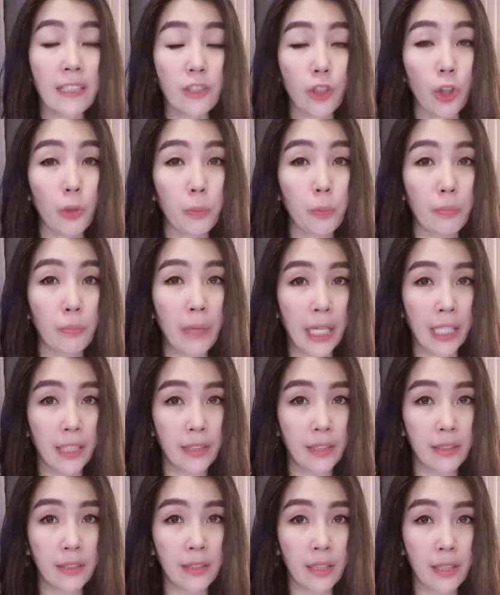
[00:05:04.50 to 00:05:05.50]
of
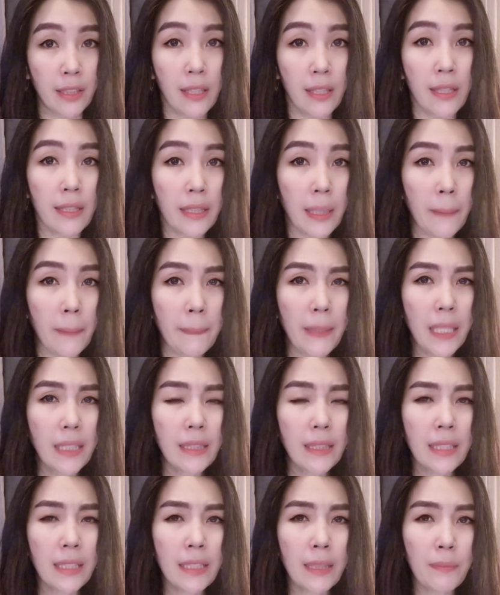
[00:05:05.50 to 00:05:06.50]
mind. Kapag
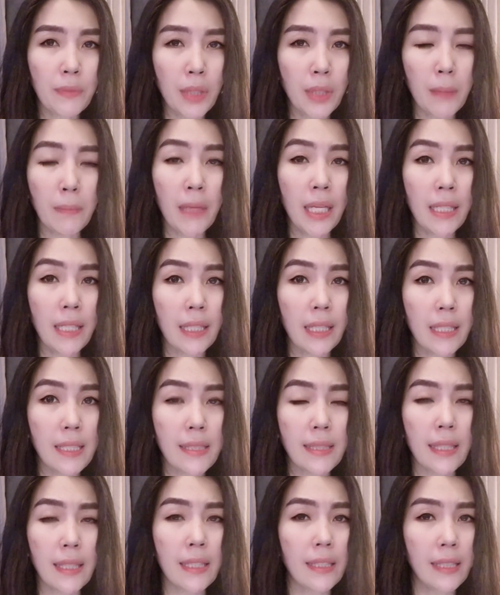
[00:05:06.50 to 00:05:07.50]
naramdaman ng
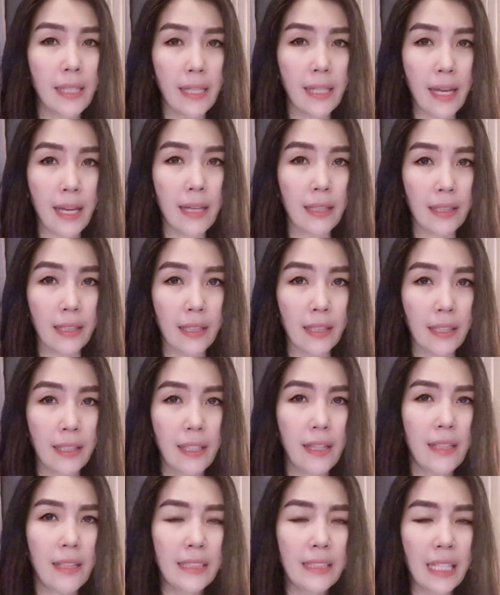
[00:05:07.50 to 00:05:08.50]
isang lalaki
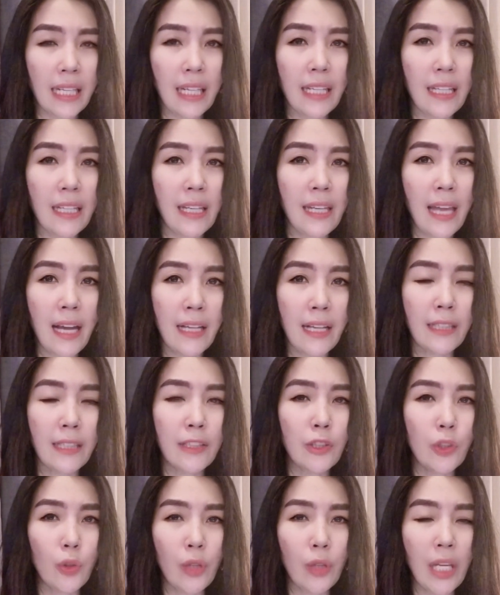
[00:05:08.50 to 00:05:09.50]
na
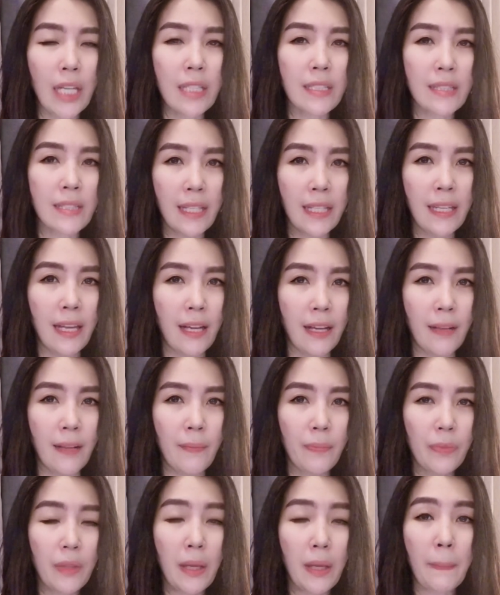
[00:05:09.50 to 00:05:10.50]
kailangan nyo lang sila
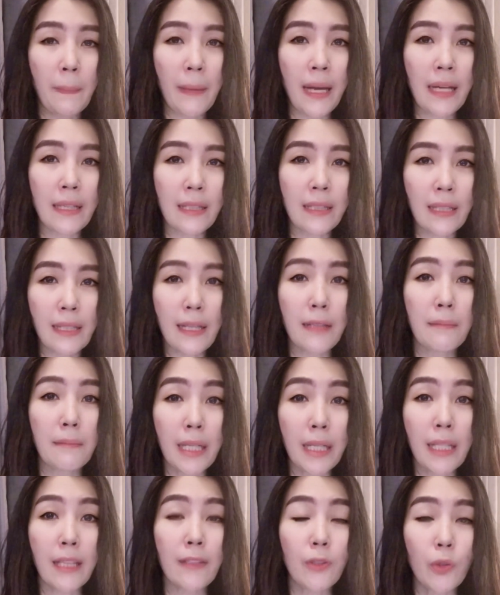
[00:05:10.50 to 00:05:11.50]
para lang
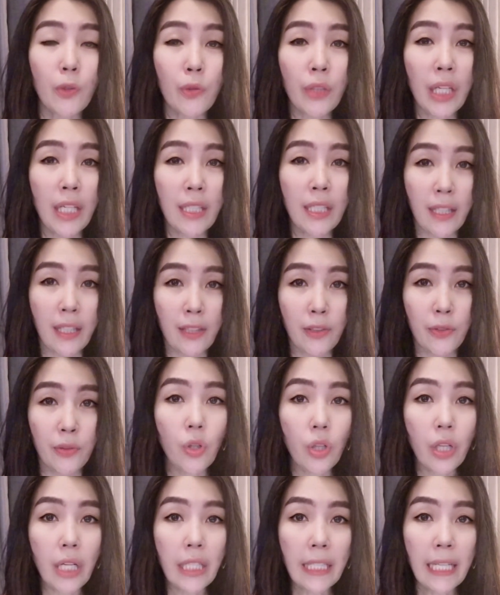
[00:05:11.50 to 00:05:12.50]
maging okay kayo.
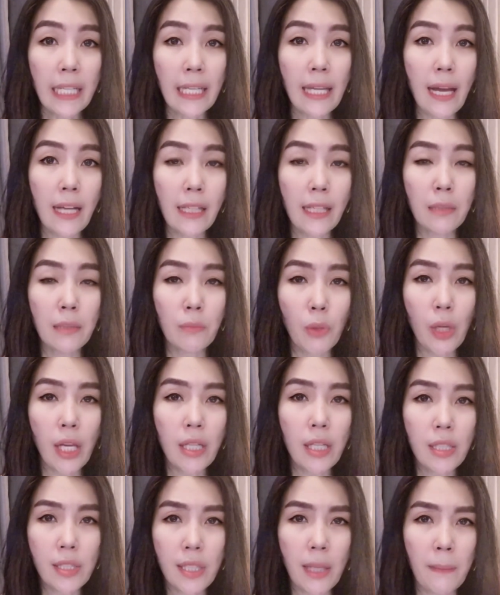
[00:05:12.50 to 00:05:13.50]
Or kailangan mo
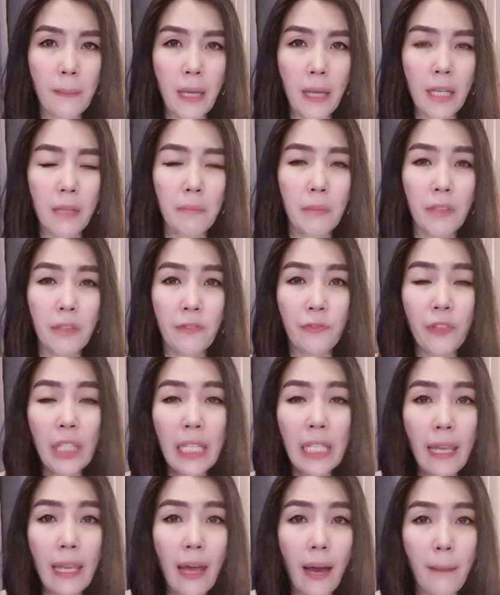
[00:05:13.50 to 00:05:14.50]
lang siya para
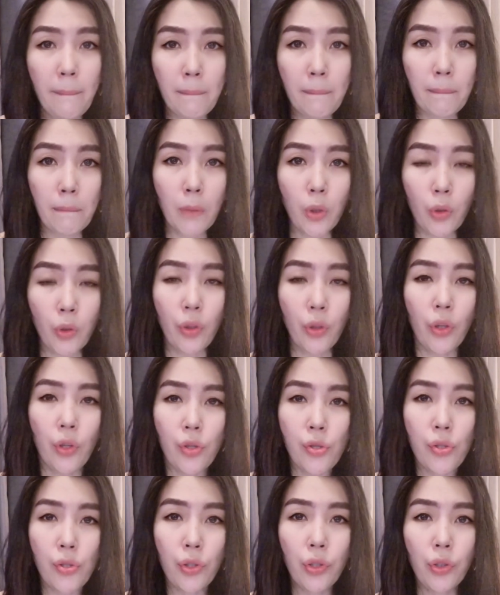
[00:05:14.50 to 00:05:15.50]
ma-fill up mo
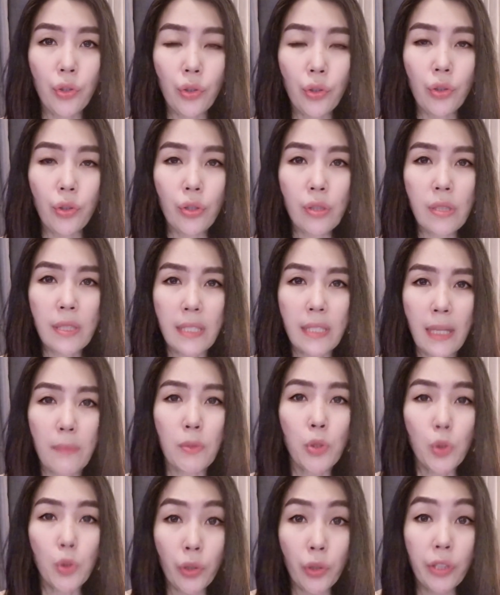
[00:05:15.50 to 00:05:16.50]
yung some
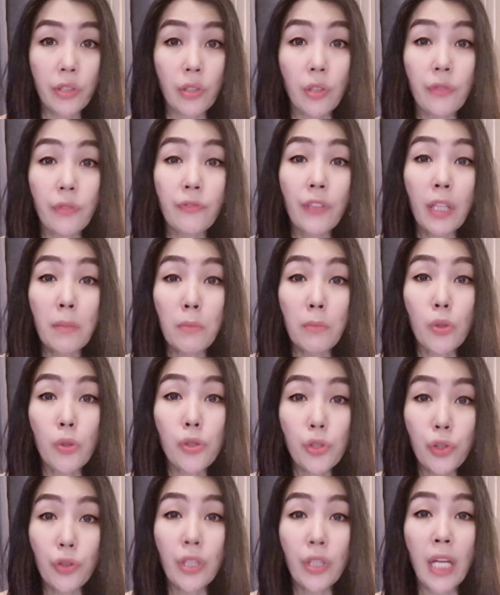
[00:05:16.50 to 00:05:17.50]
sort of
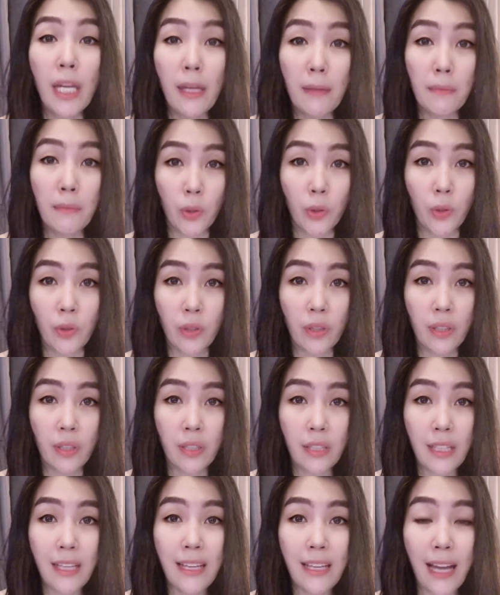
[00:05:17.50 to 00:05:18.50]
emotional mo.
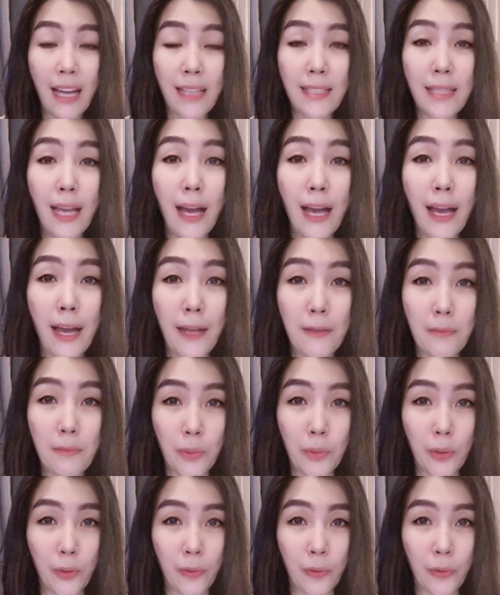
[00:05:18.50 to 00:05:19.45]
Asahan mo,